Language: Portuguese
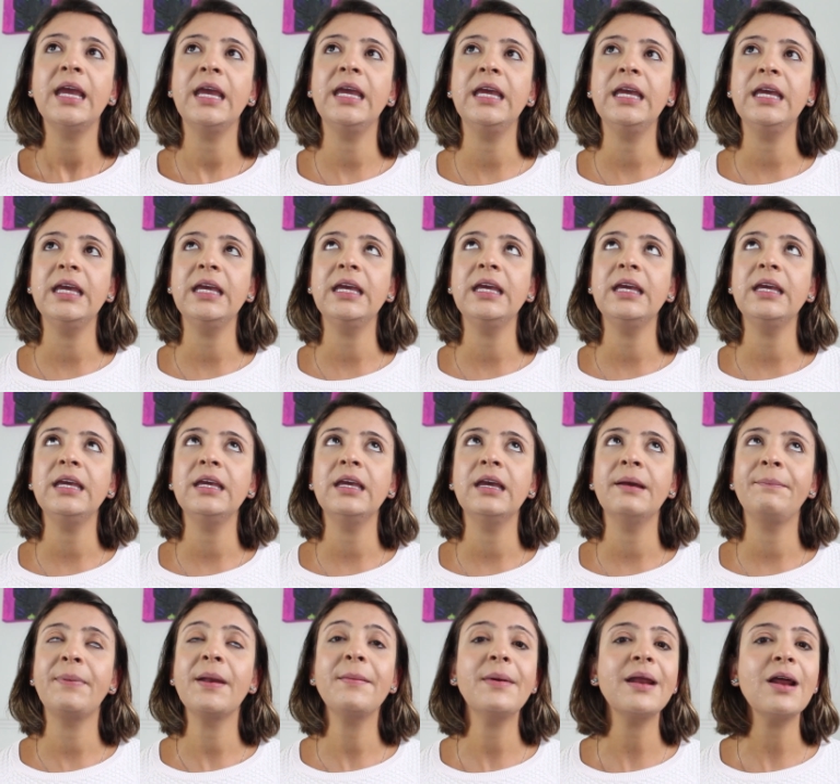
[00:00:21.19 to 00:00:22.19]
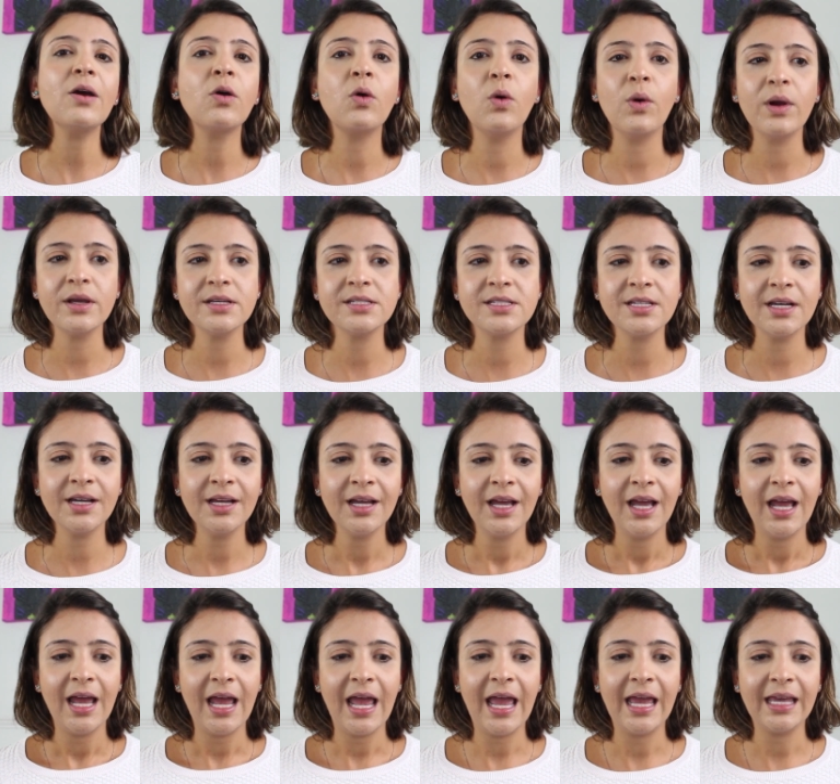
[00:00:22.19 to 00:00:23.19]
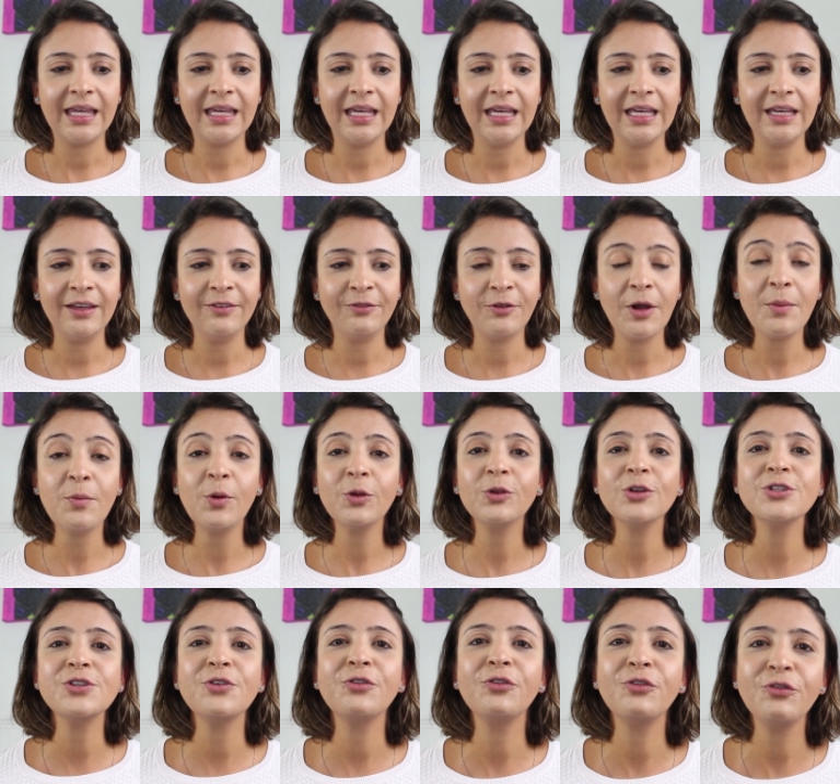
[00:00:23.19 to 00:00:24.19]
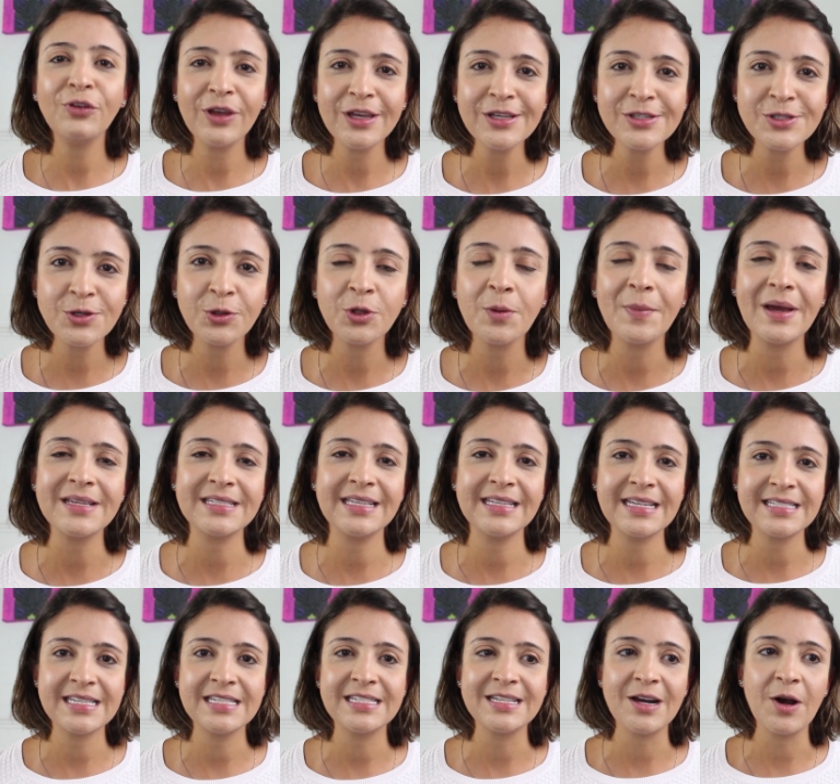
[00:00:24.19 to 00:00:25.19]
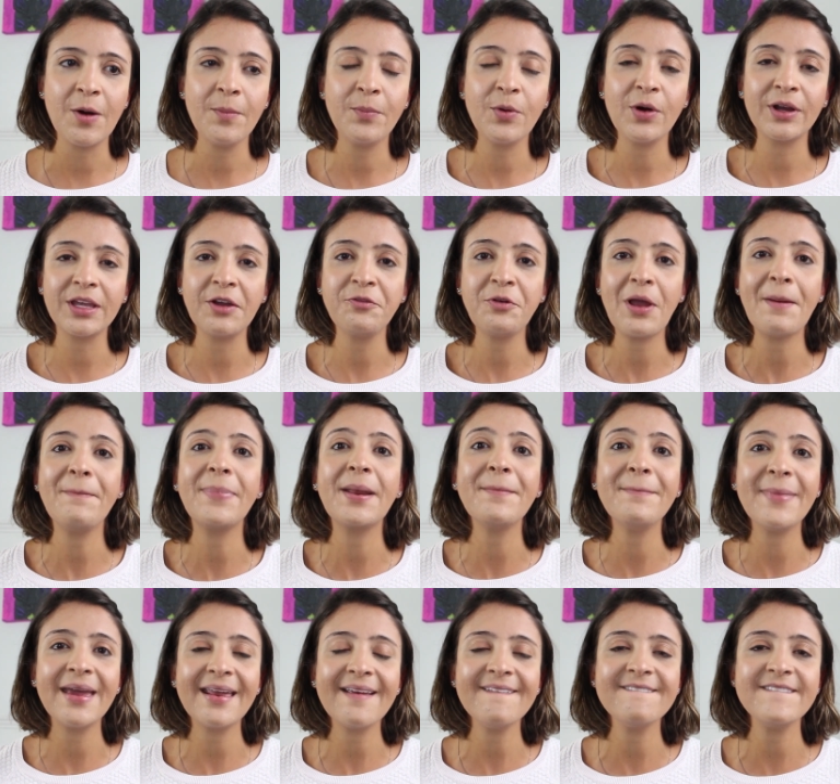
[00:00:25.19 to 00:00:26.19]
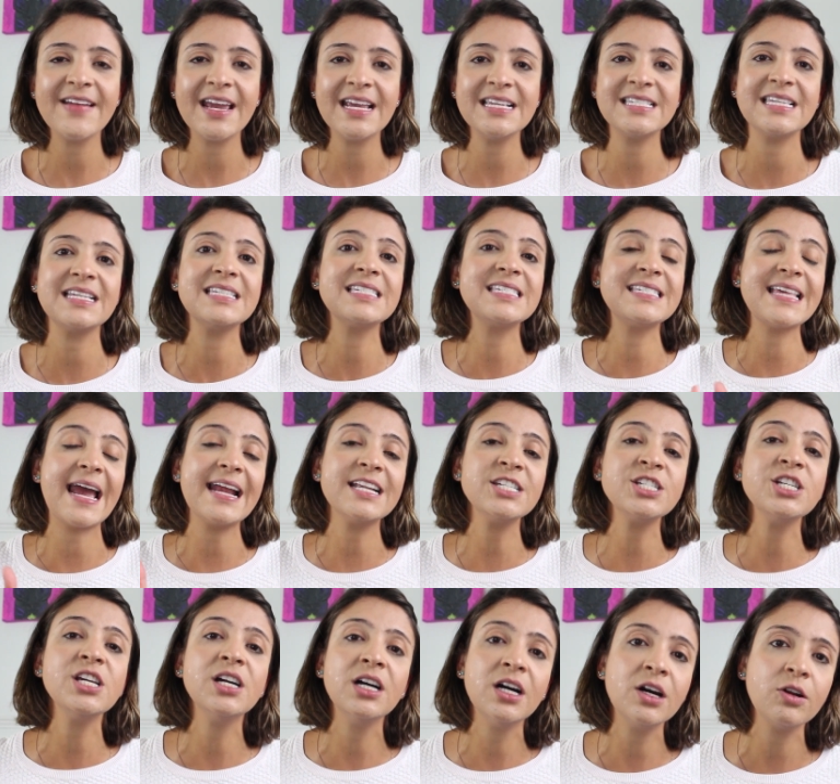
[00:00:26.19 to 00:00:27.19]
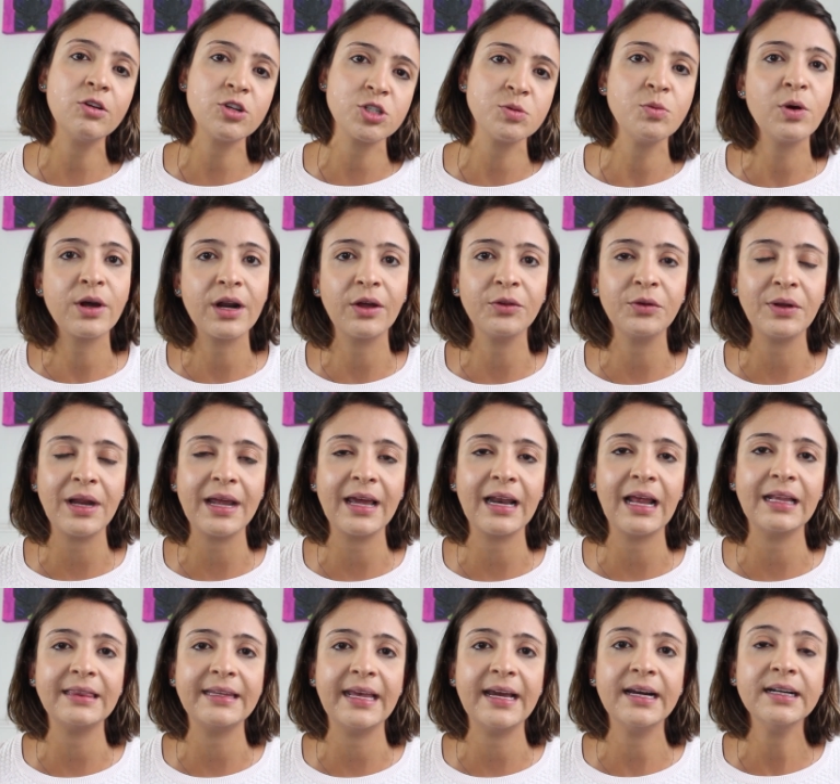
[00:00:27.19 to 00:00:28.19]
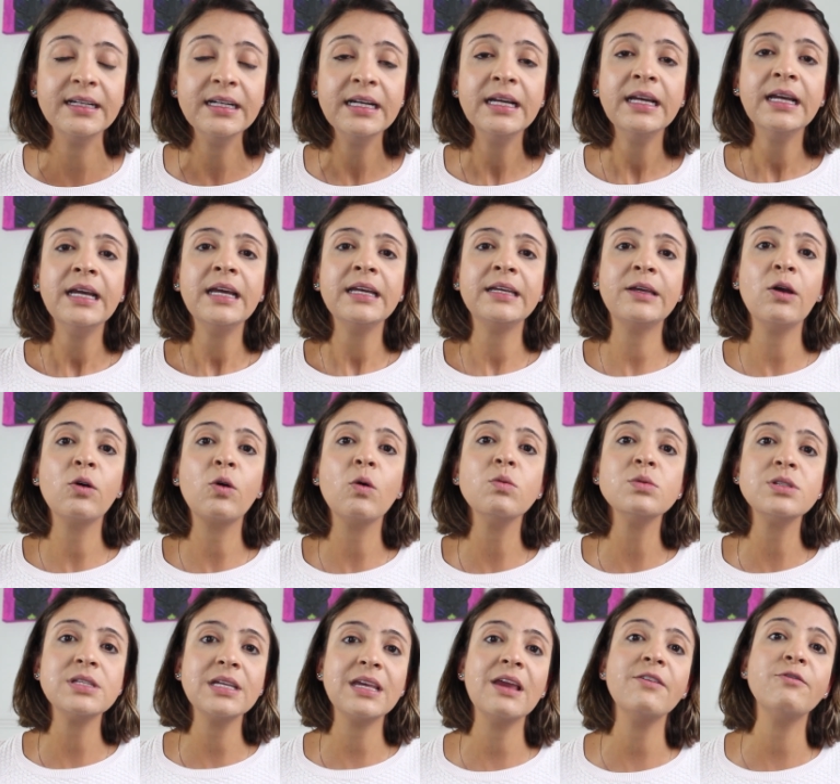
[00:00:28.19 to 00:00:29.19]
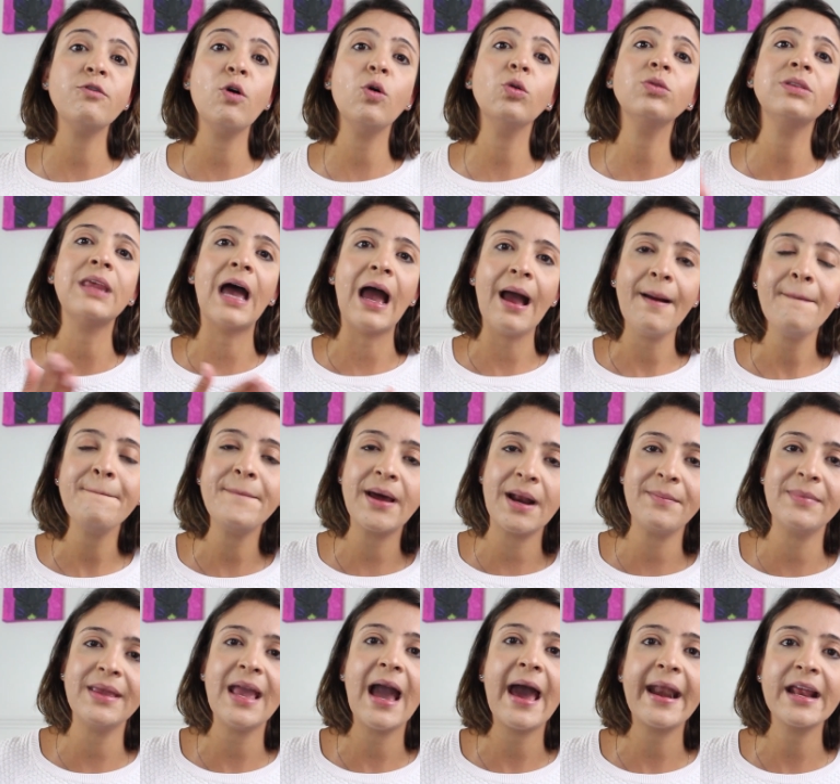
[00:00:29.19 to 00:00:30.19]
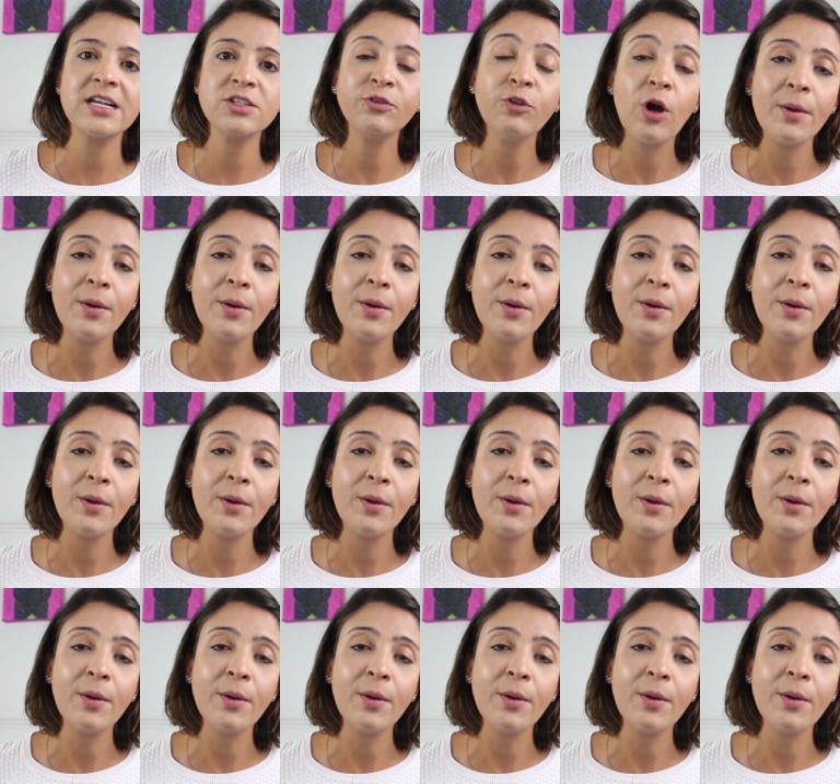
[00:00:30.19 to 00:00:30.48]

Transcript: E a primeira coisa é que foi muito difícil tomar essa decisão, porque foi a primeira vez em sete anos morando na Inglaterra que eu consegui voltar para minha área de